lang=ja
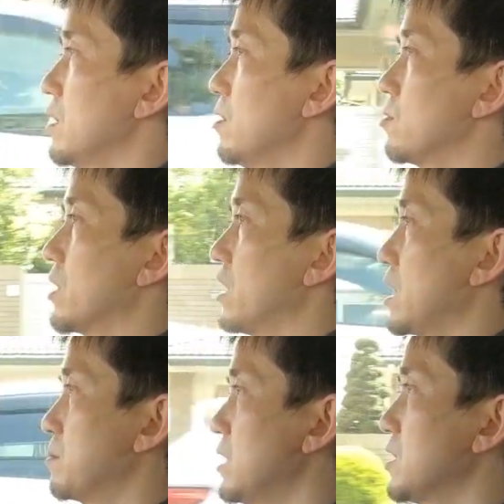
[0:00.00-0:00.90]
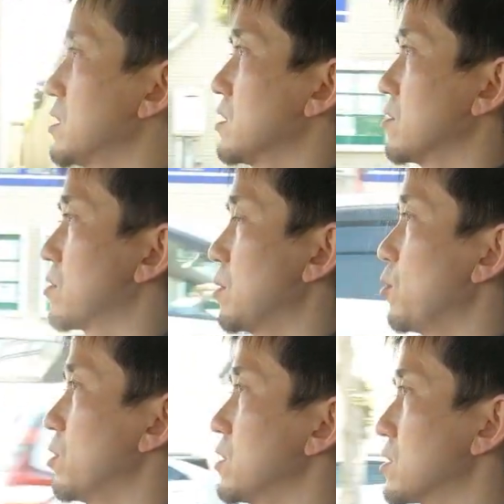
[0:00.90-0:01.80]
結構ね、破れちゃってるのとか
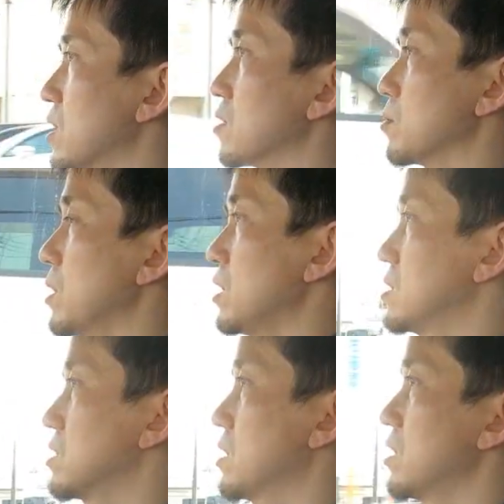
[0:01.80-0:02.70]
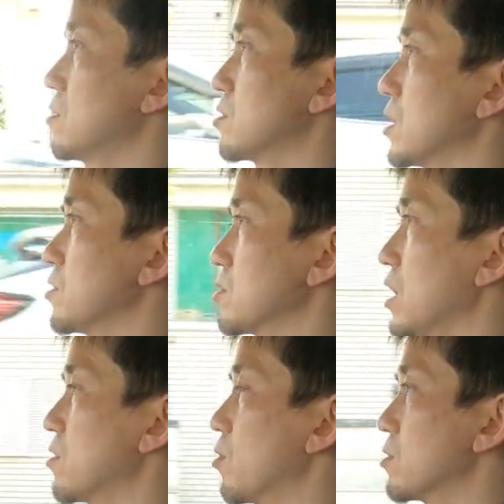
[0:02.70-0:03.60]
も多いんですけどね、しっかりとした状
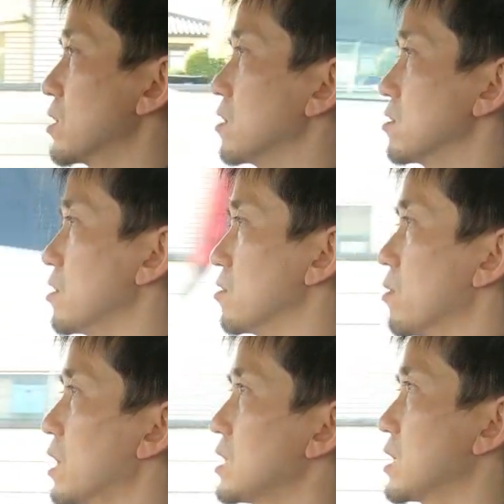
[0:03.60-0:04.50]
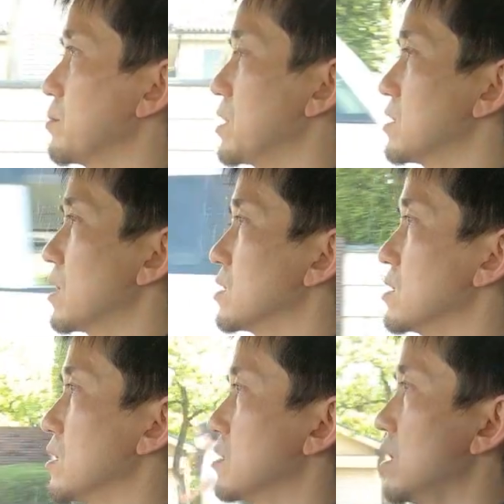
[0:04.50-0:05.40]
態で残ってるっていうのがかなり珍し
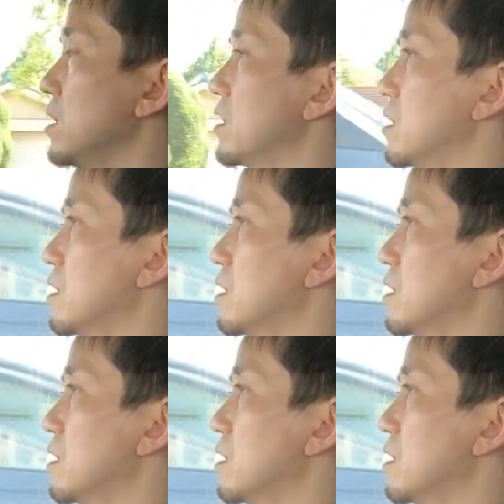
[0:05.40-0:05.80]
いんですね。